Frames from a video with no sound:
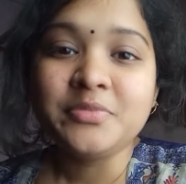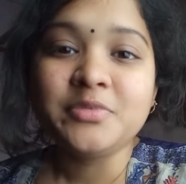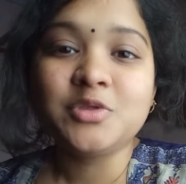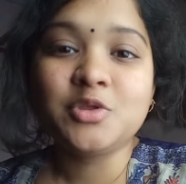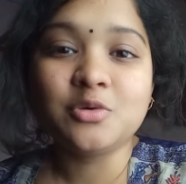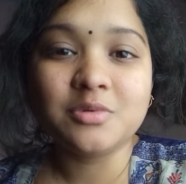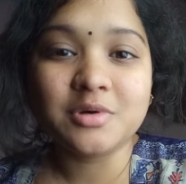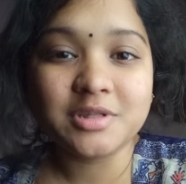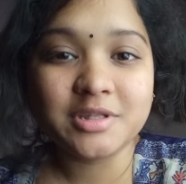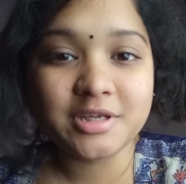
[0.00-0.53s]

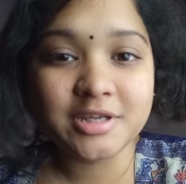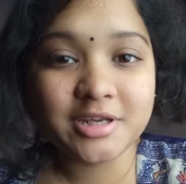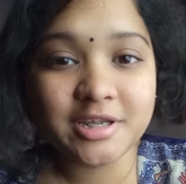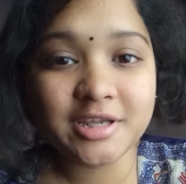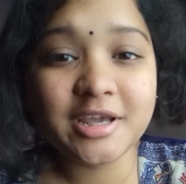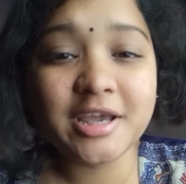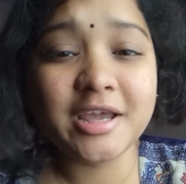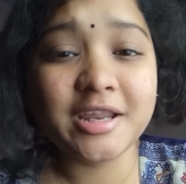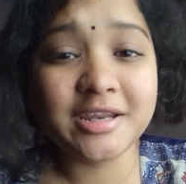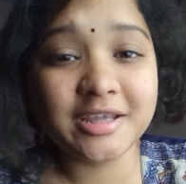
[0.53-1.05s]
তোমাদেরই
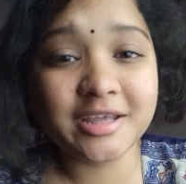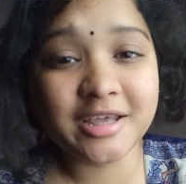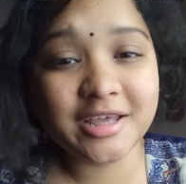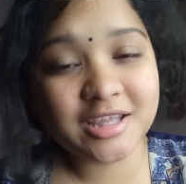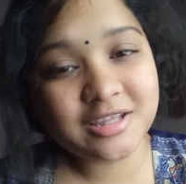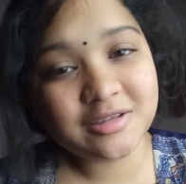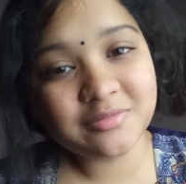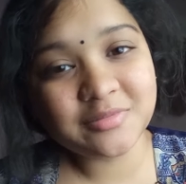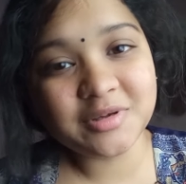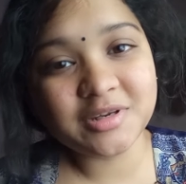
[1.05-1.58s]

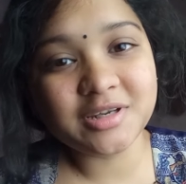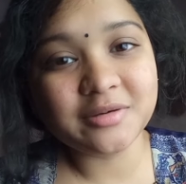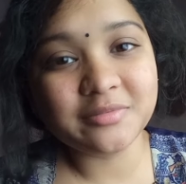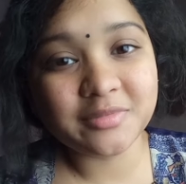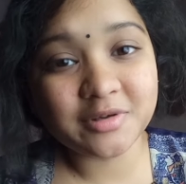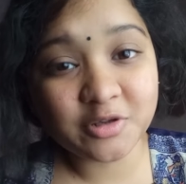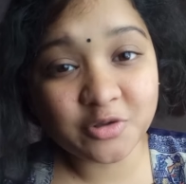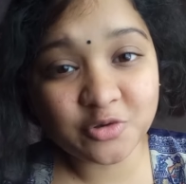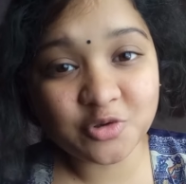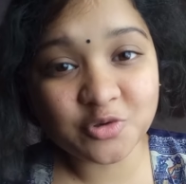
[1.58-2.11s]
এনগেজমেন্ট আমার
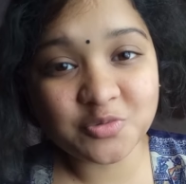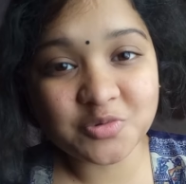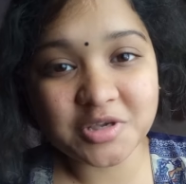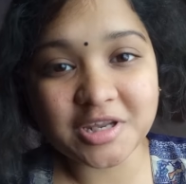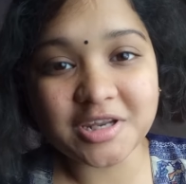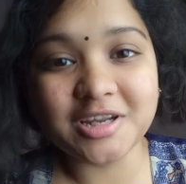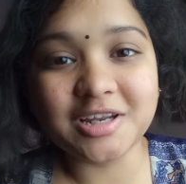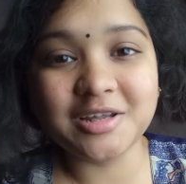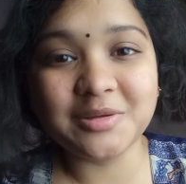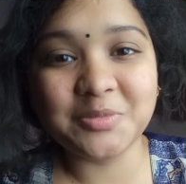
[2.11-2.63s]
ইউটিউব
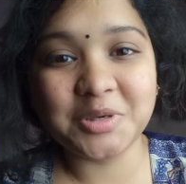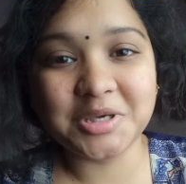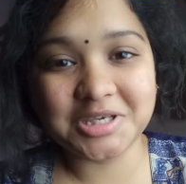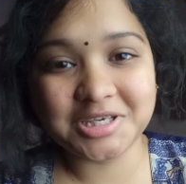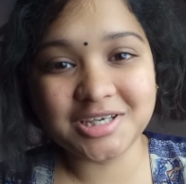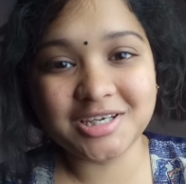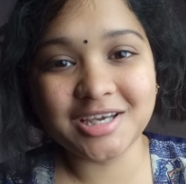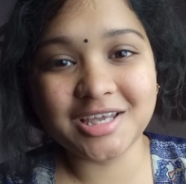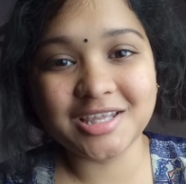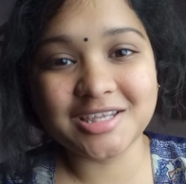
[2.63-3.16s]
চ্যানেলে
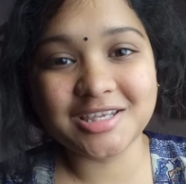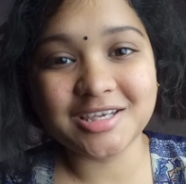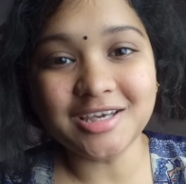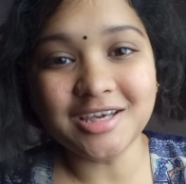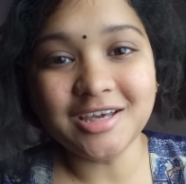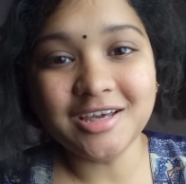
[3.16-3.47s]
বেশি আছে